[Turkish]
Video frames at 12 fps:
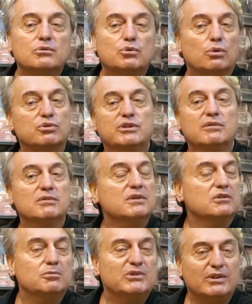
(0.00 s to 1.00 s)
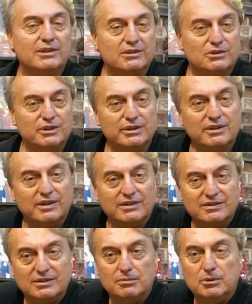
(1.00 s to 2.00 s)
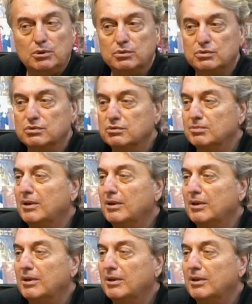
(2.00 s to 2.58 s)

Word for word: çok sevdiğiniz bir sanatçıya da rastlayabiliyorsunuz.